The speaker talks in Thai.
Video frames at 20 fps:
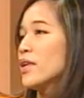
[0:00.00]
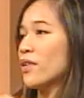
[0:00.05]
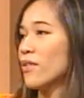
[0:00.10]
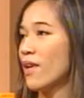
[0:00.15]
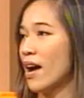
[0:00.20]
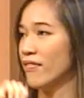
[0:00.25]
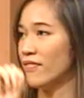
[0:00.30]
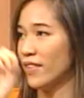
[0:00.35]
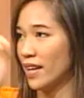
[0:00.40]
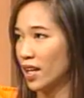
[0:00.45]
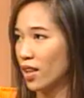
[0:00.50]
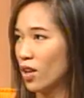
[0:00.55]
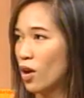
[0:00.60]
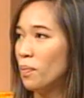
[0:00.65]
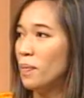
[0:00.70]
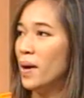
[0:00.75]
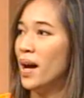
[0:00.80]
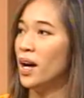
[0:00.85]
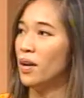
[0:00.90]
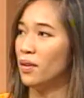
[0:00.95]
เตอร์กราฟิกล
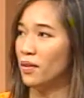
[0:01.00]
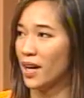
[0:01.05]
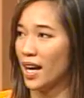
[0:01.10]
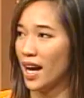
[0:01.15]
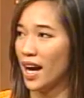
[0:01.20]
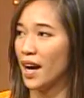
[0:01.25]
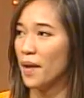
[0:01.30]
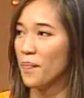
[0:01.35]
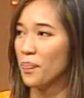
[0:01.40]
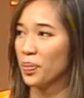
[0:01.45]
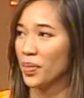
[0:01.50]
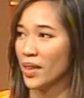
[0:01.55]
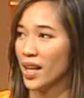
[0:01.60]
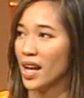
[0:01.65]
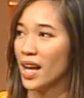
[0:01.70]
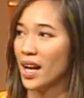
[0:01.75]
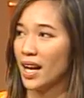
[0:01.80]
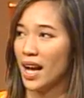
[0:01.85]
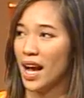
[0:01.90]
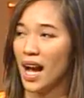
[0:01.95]
บเอาค่ะ
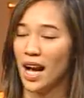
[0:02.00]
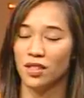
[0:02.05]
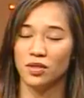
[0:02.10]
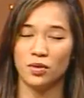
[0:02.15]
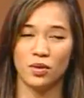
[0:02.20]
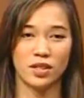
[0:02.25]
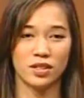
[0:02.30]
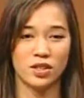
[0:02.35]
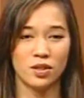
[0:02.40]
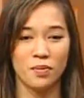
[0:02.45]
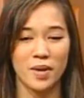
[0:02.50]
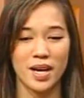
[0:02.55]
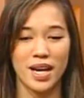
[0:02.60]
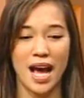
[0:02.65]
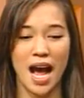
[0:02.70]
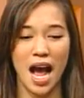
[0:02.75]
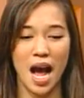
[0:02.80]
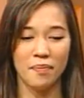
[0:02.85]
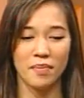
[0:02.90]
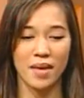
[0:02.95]
ค่ะ ส่วนชุดว่าย
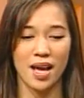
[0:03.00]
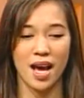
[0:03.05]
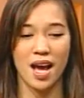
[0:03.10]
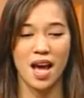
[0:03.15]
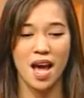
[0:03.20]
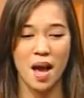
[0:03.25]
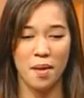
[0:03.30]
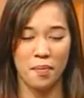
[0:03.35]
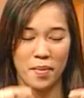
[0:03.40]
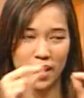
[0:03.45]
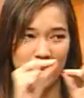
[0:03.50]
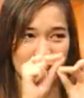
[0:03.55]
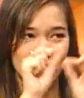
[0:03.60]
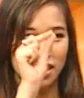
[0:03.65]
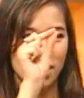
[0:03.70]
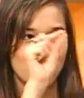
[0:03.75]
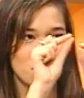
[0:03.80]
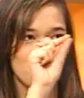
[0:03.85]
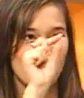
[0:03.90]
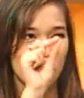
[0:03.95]
น้ำเนี่ยมันก็
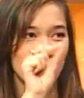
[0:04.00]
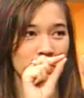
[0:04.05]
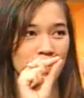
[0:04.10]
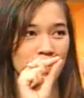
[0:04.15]
จะดู